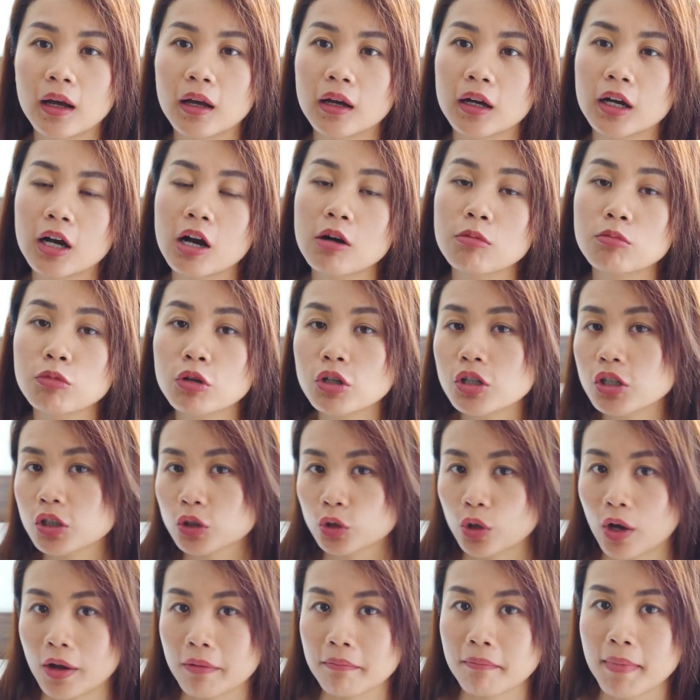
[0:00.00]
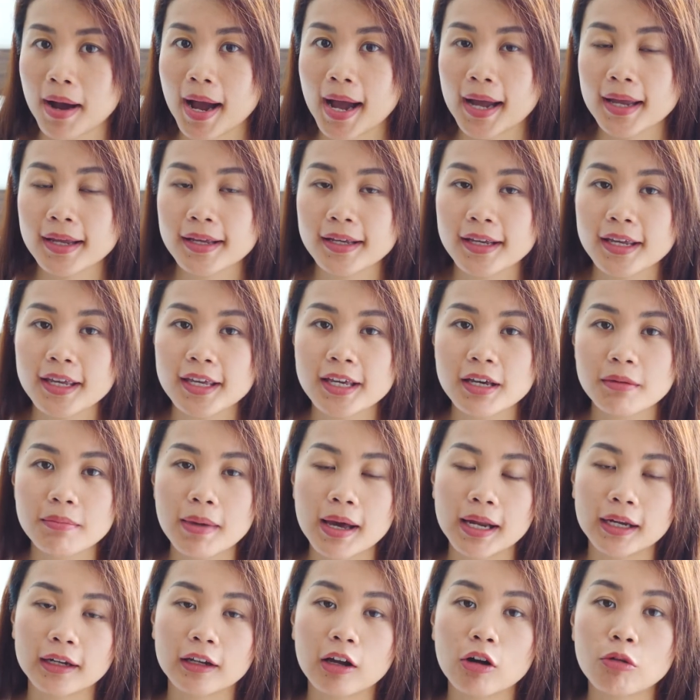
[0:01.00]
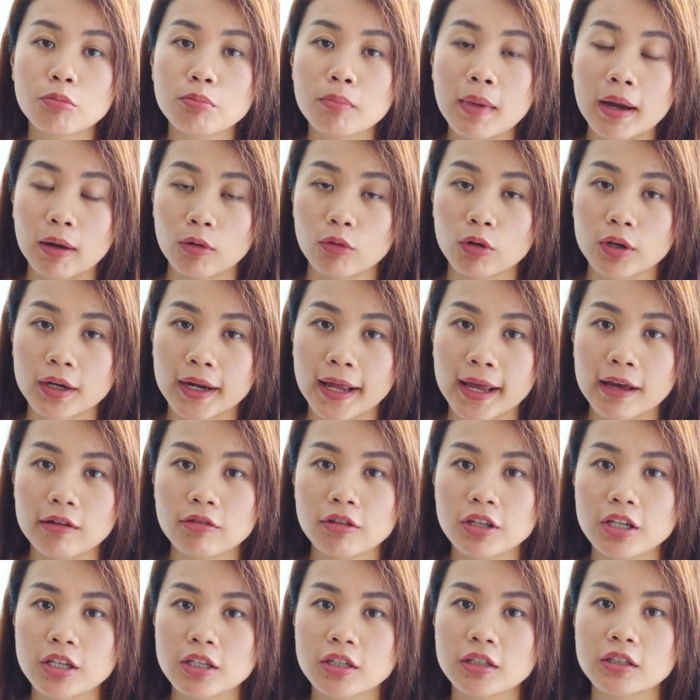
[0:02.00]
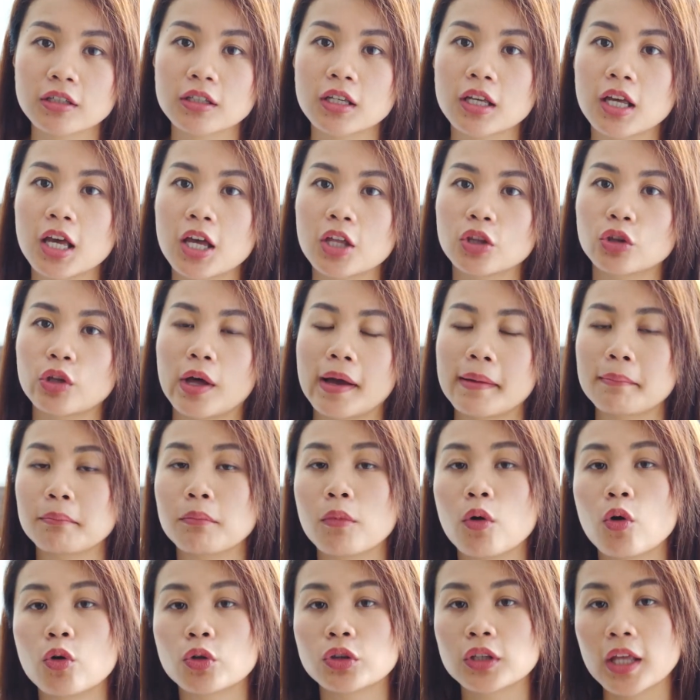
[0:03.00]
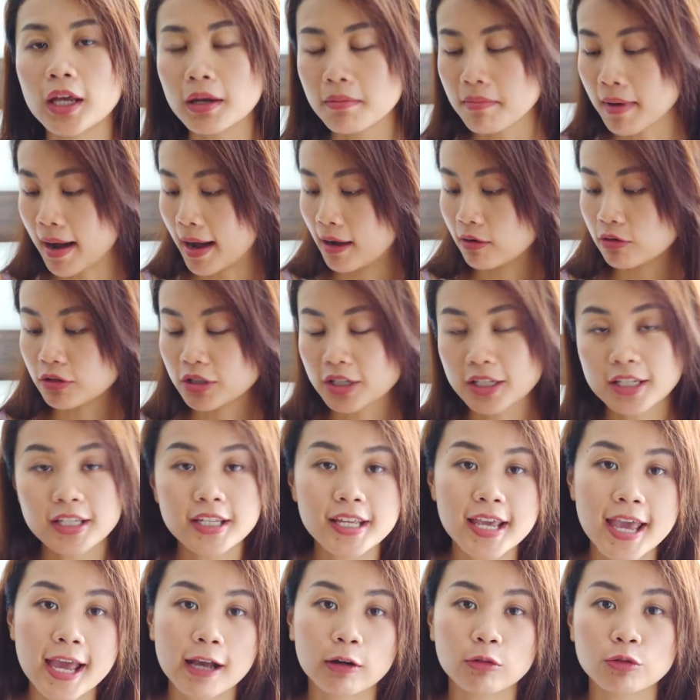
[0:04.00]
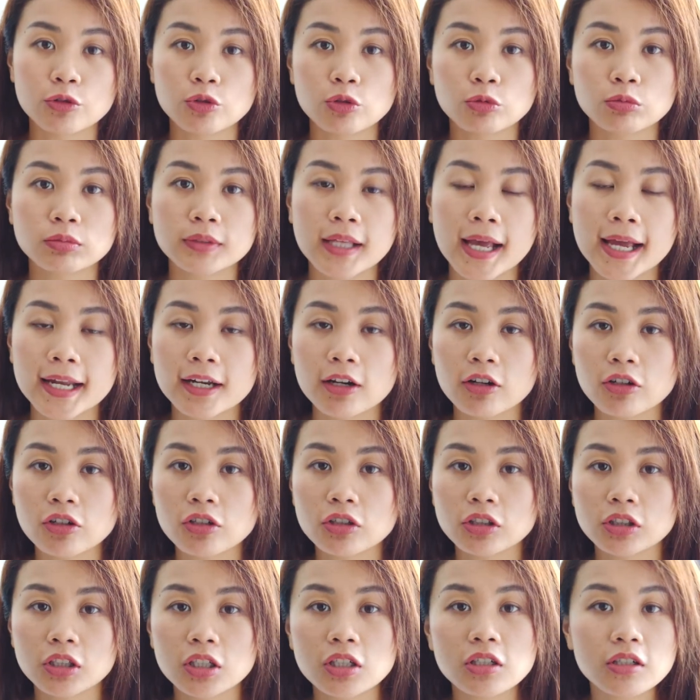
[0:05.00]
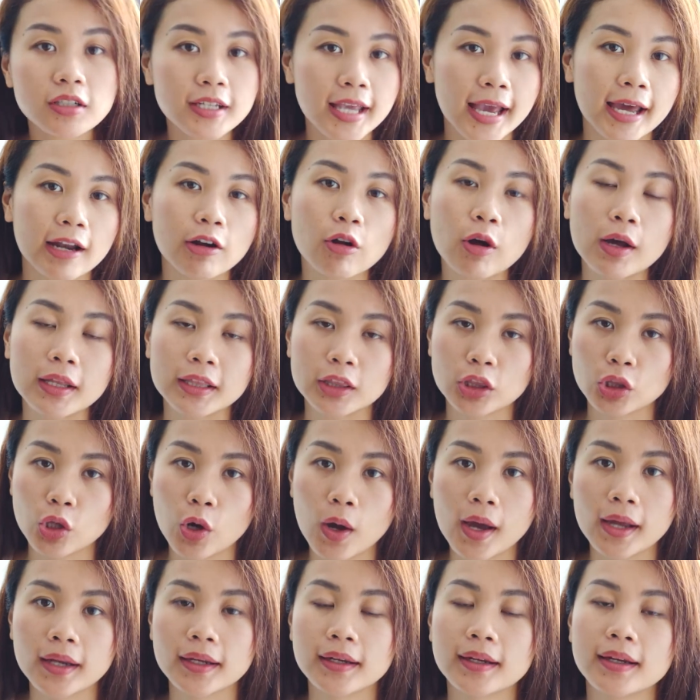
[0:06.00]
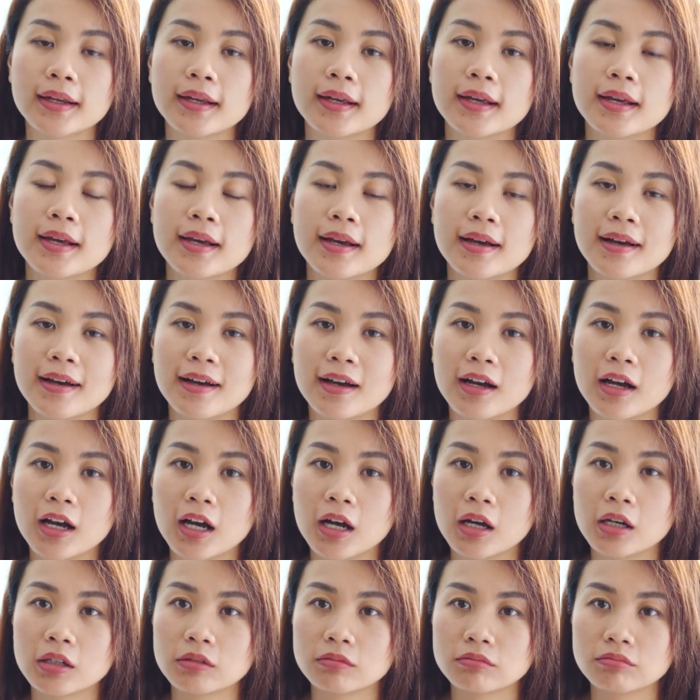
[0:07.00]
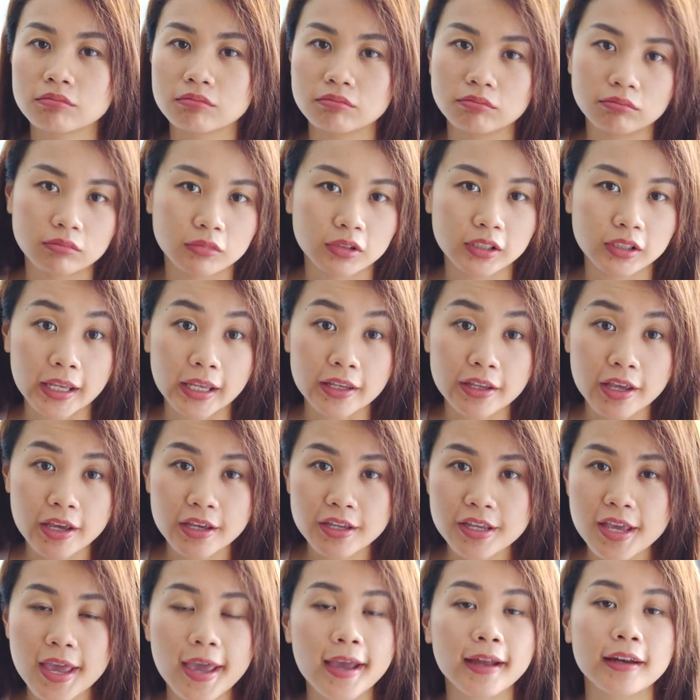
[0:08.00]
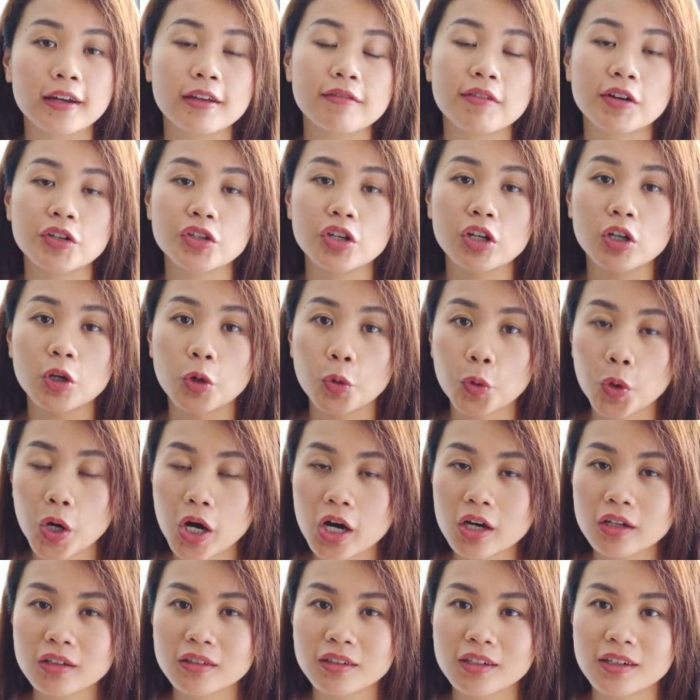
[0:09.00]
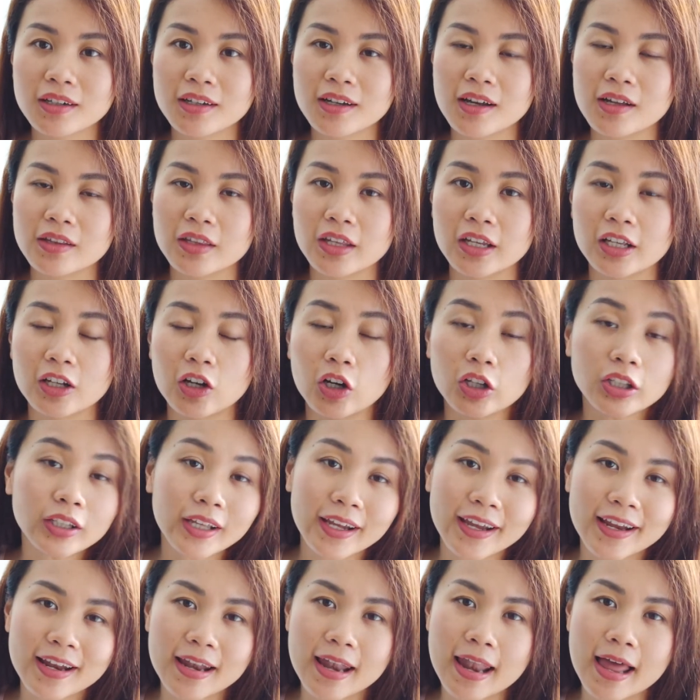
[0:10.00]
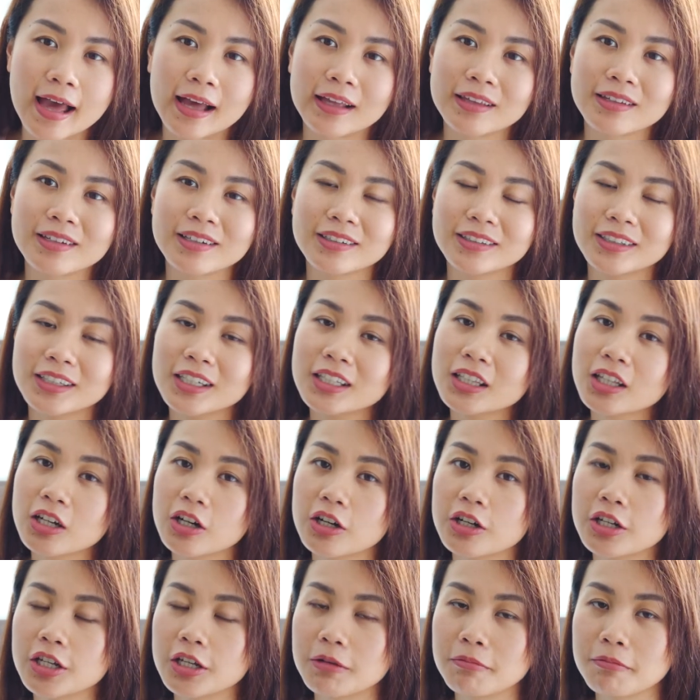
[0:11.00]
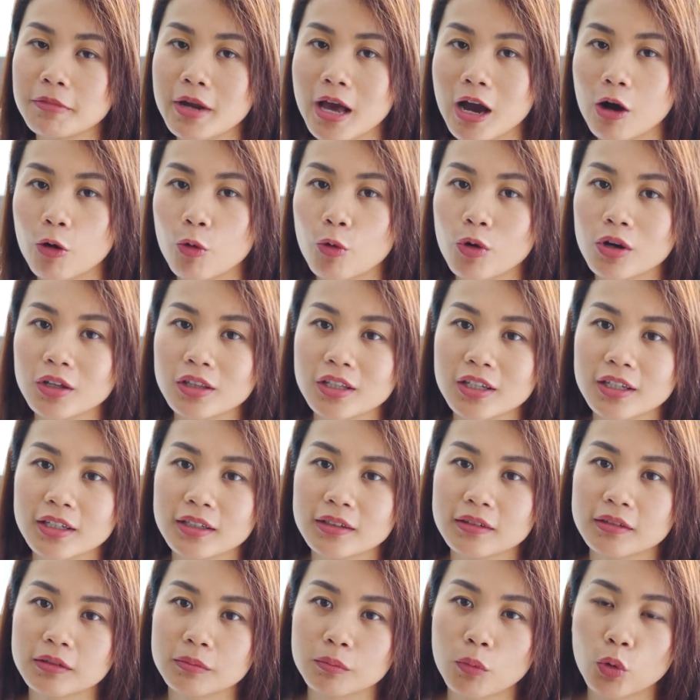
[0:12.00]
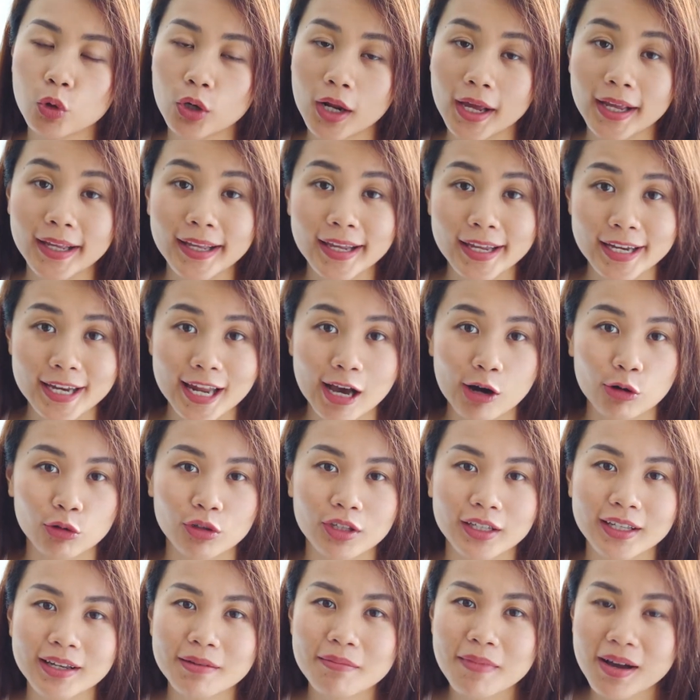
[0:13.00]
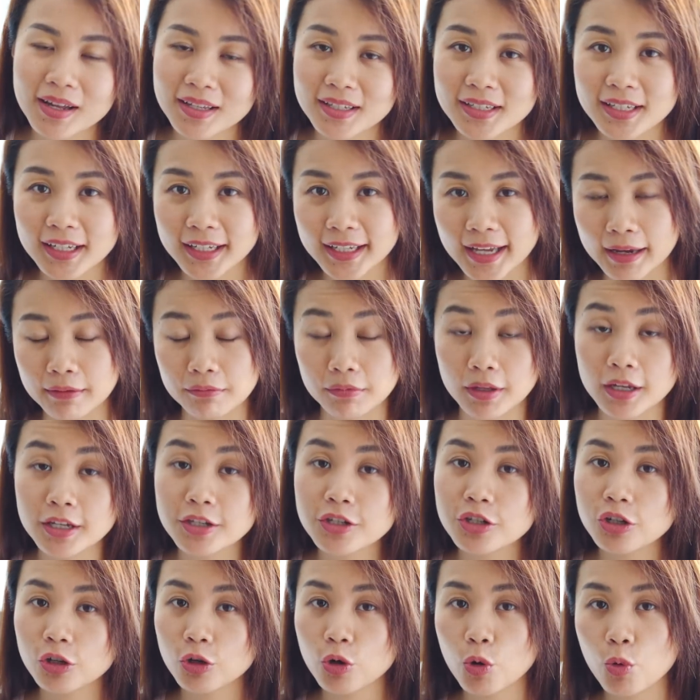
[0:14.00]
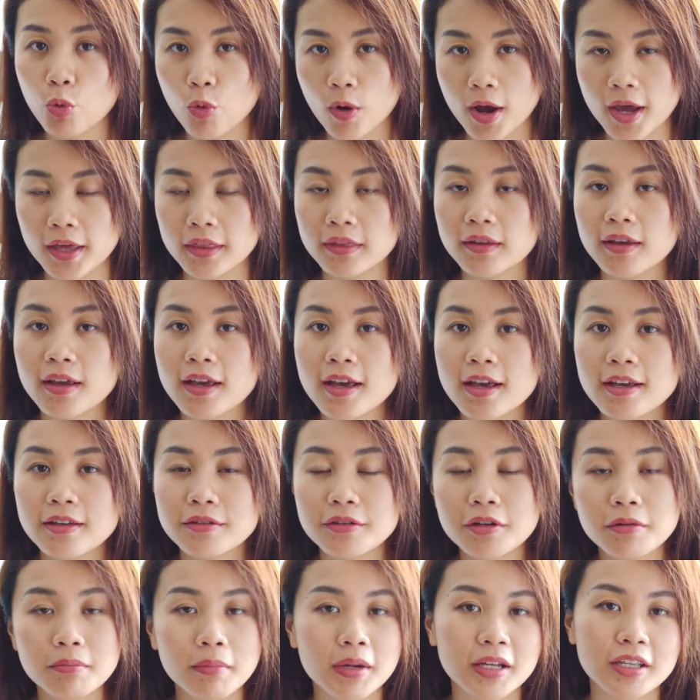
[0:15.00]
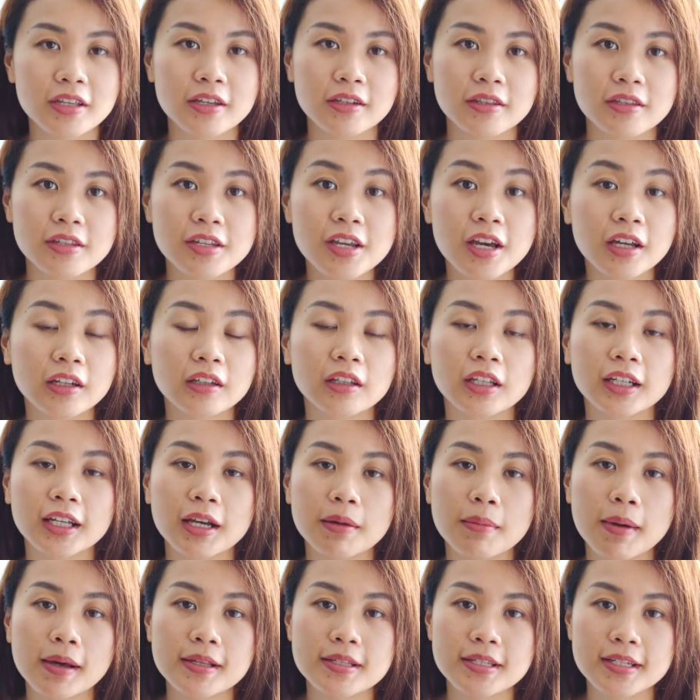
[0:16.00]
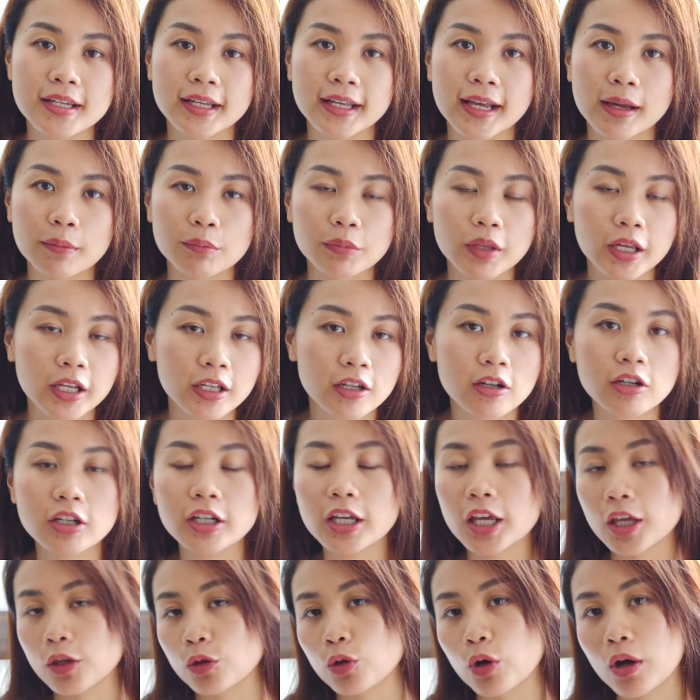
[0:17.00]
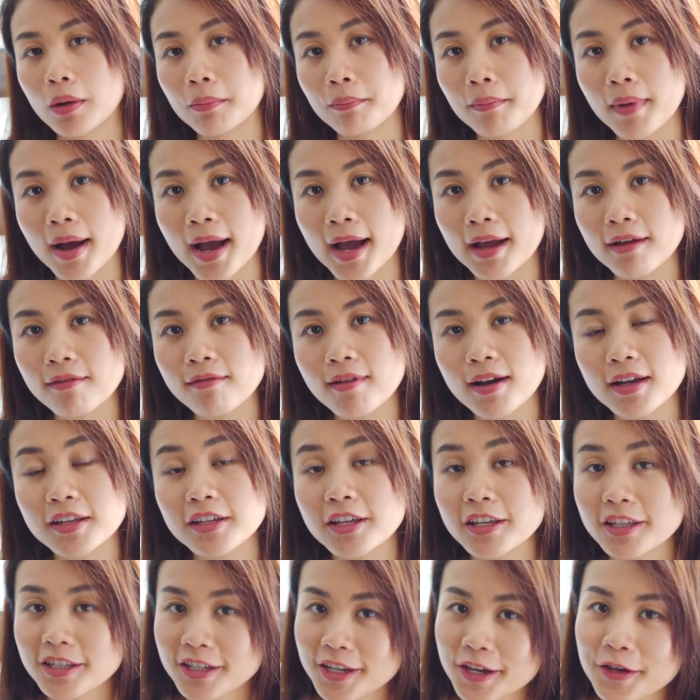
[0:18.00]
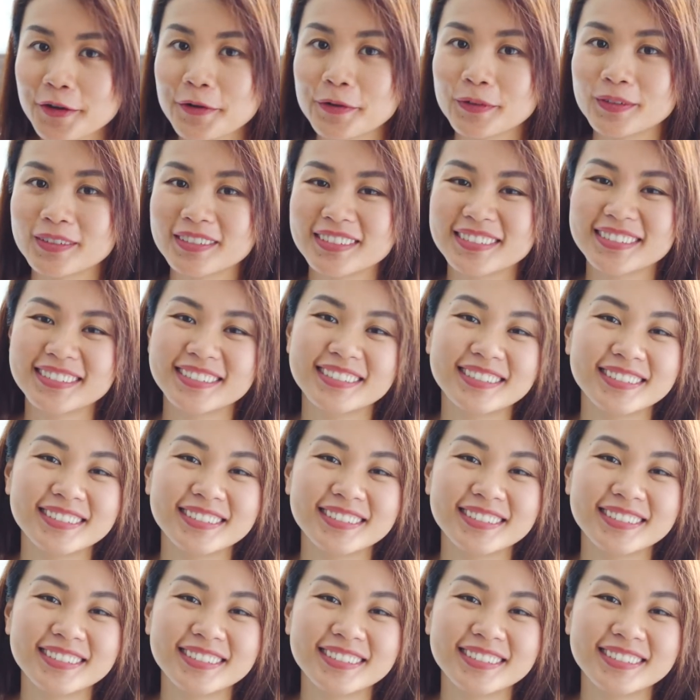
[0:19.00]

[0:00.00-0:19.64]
à, không có được thoải mái khi các bạn không mặc quần áo thì toàn bộ tế bào trên da của chúng ta nó được thư giãn hoàn toàn à, sẽ dễ dàng đi vào giấc ngủ hơn thì có thể là những cái thời điểm đầu á, thì một hai ngày đầu thì các bạn sẽ cảm thấy chưa có quen nhưng mà dần dần thì các bạn sẽ cảm thấy cực kỳ thoải mái và dễ chịu